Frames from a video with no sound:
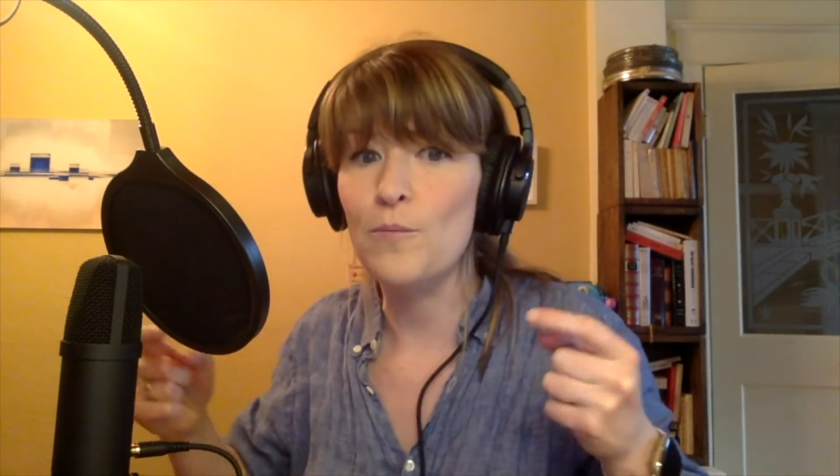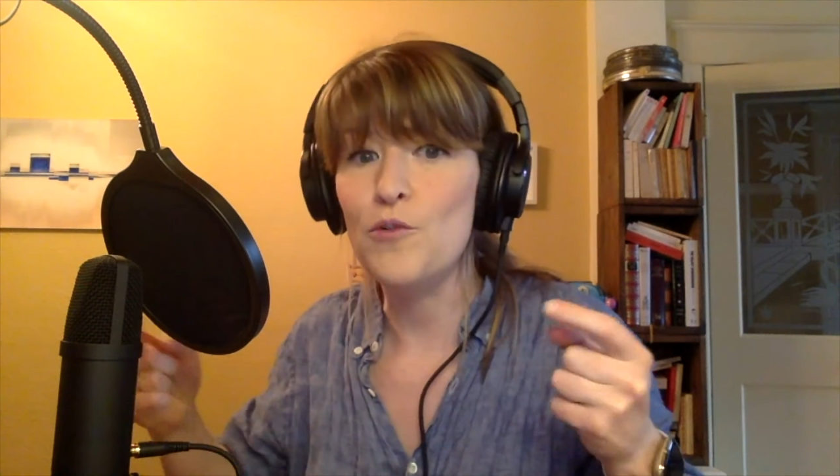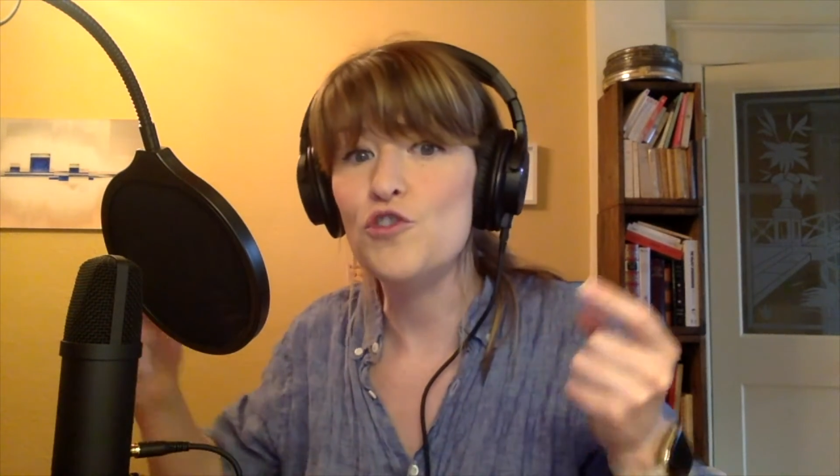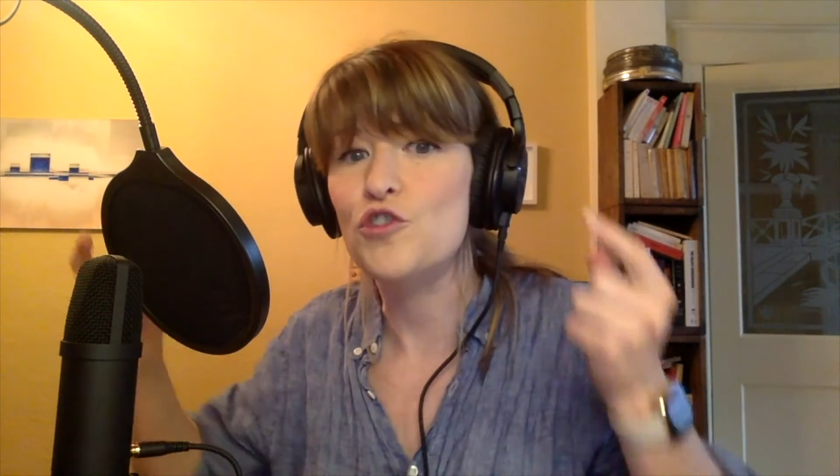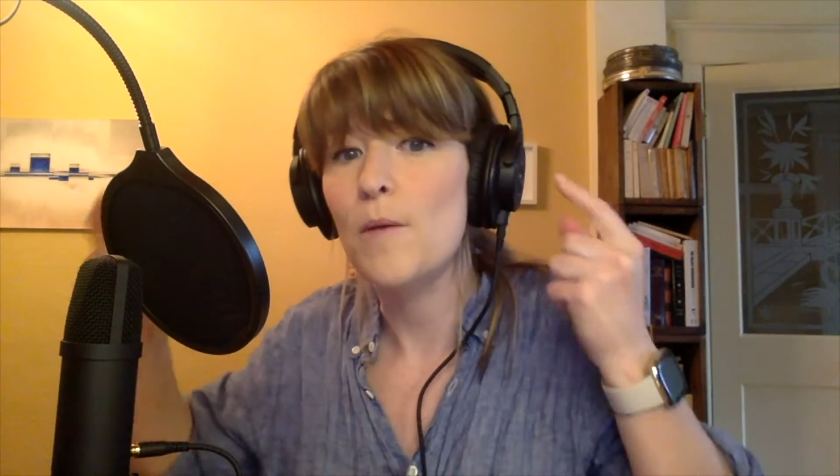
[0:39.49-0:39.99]

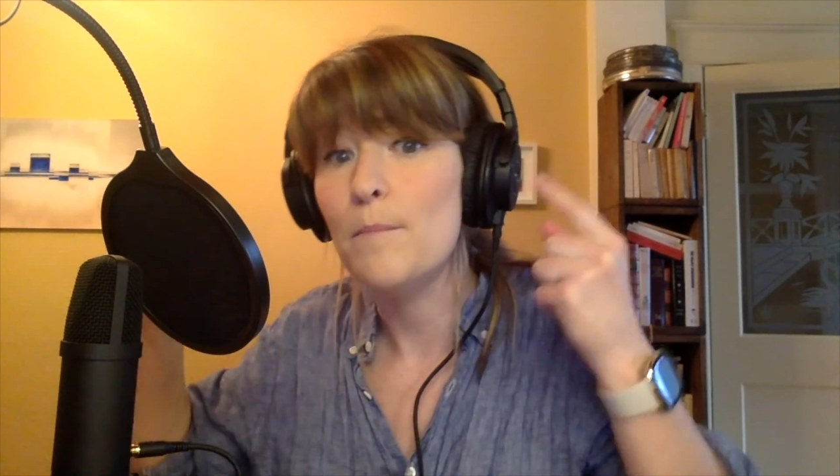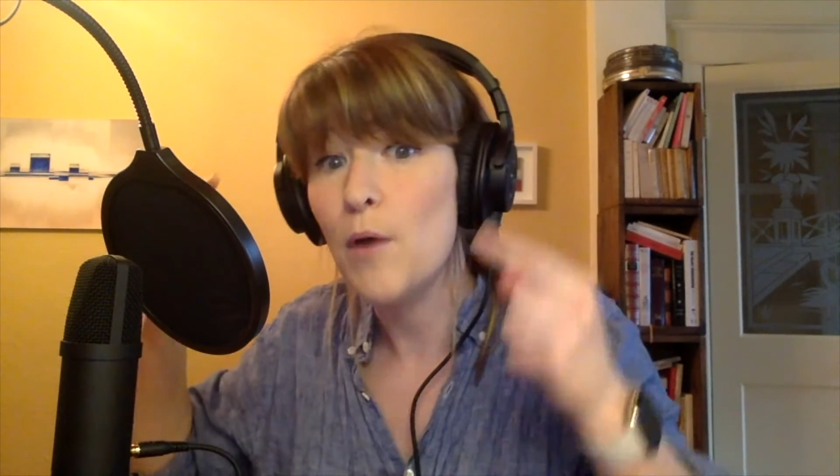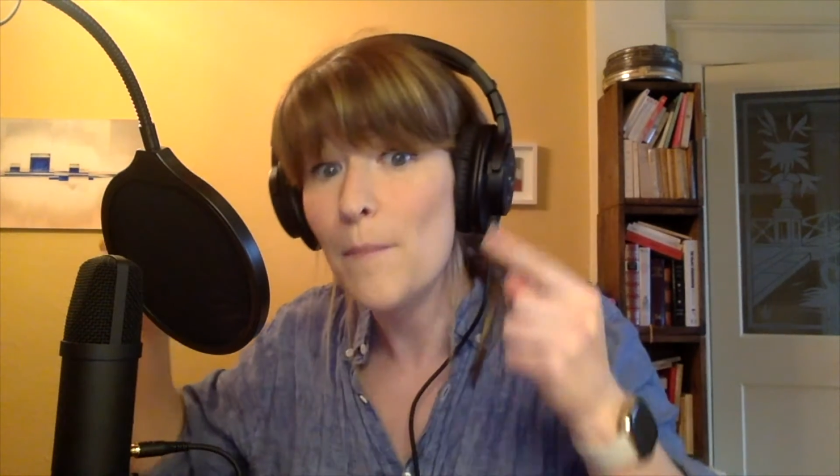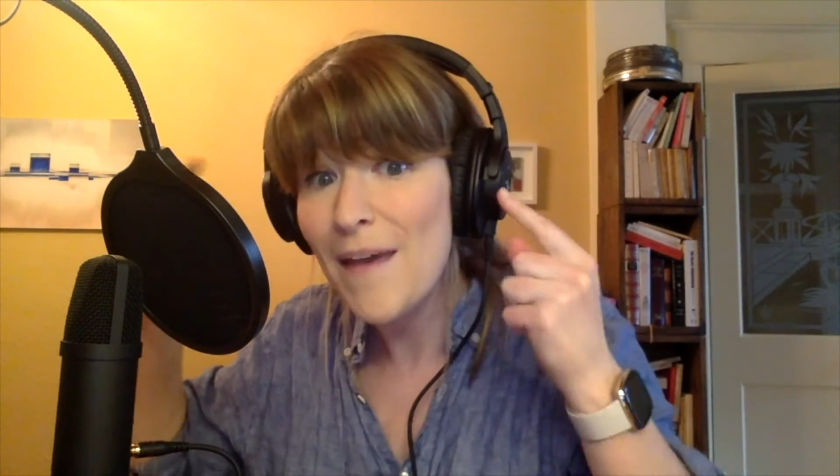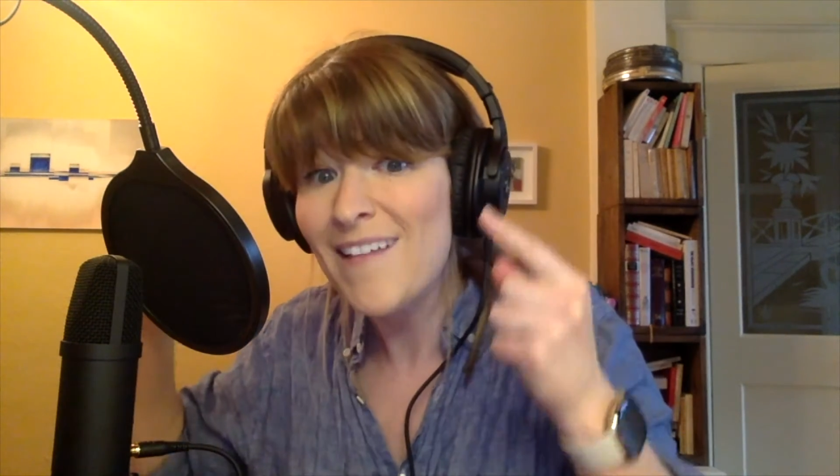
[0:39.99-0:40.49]
plus de
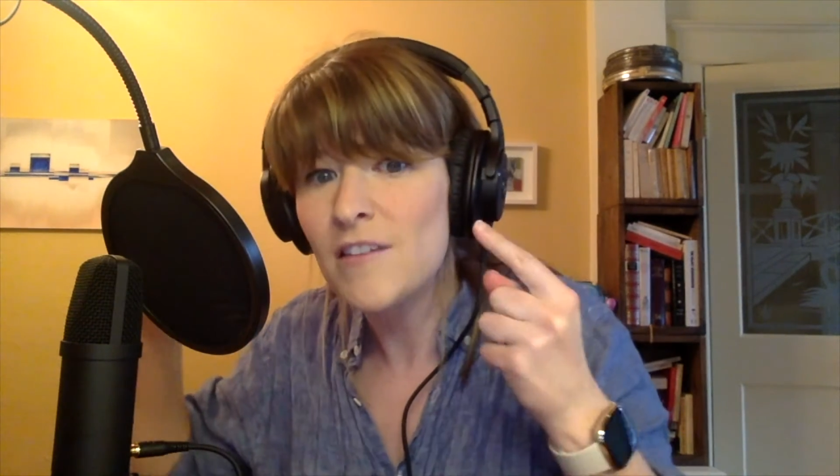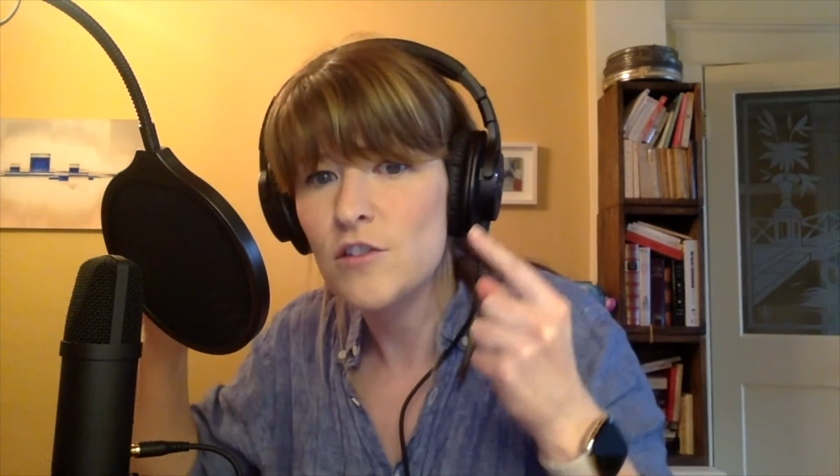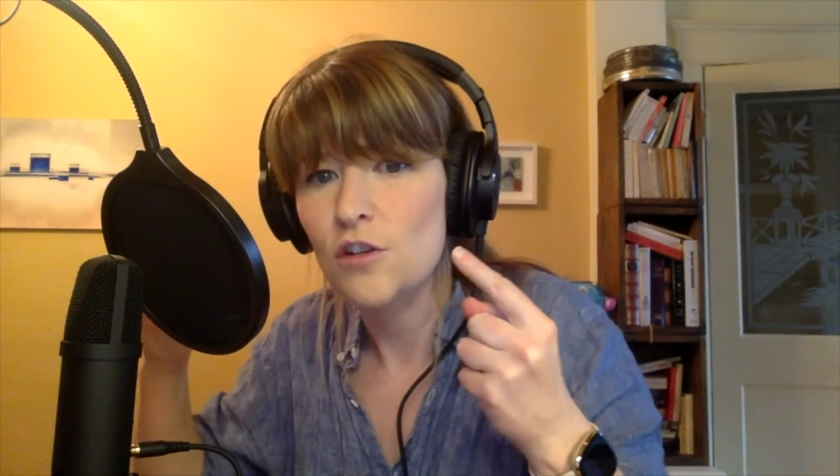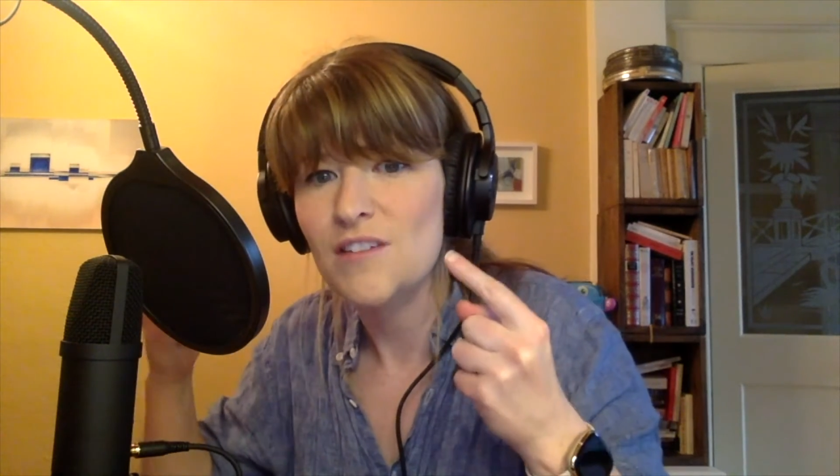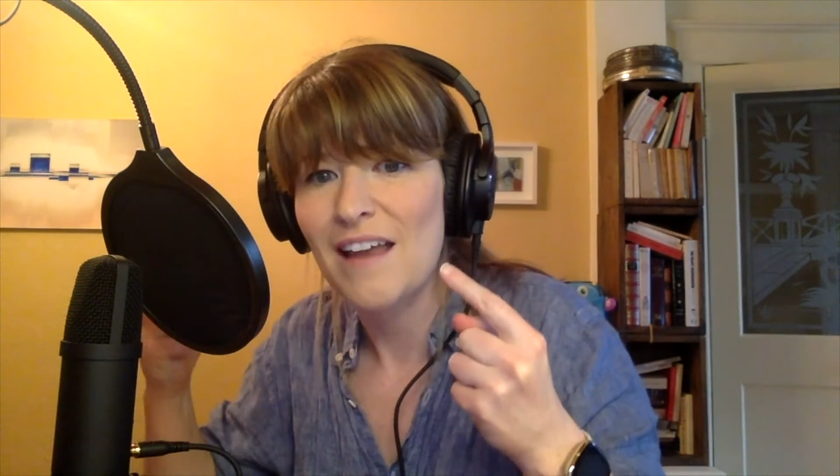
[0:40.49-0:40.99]
bobettes
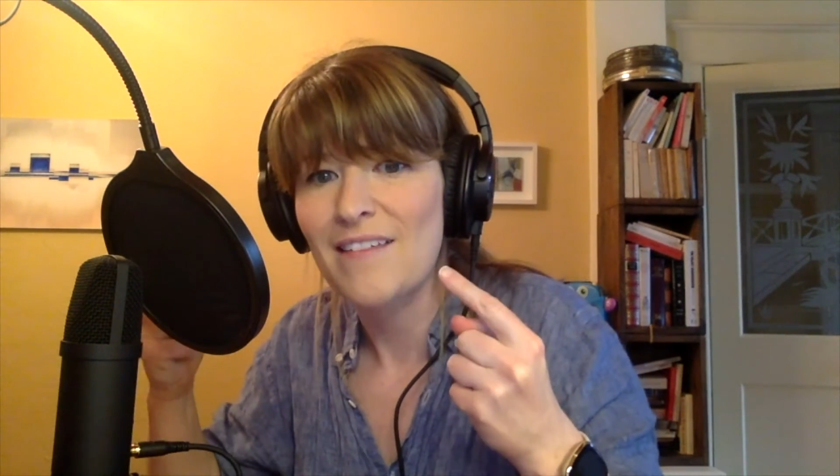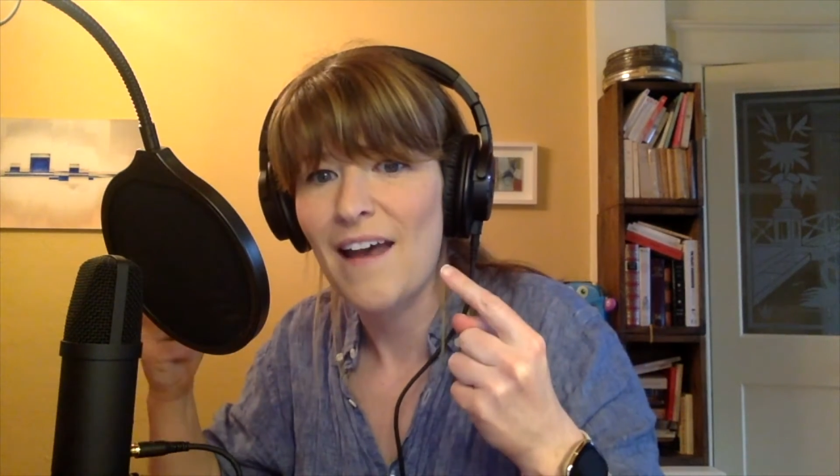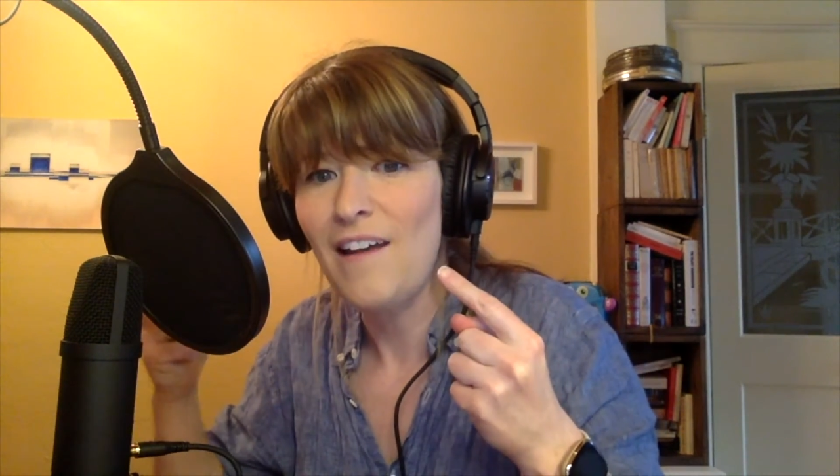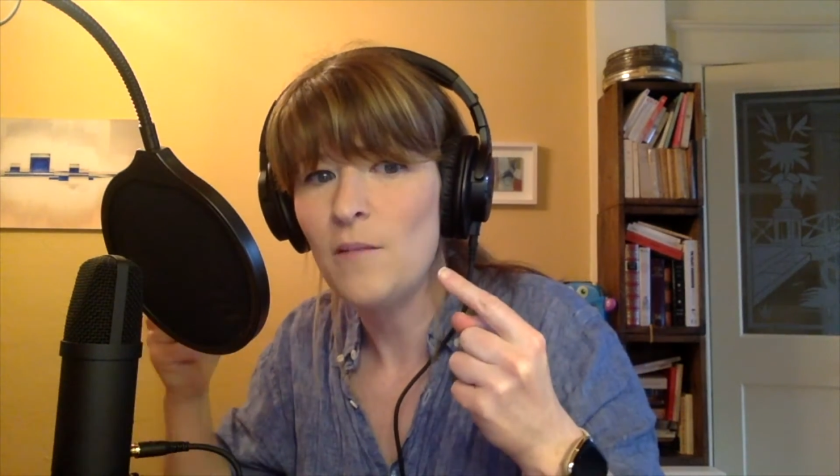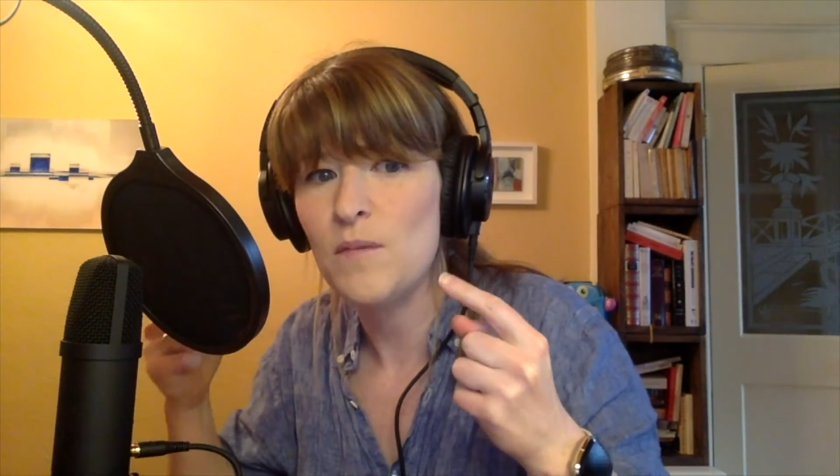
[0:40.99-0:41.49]
sur sa tête,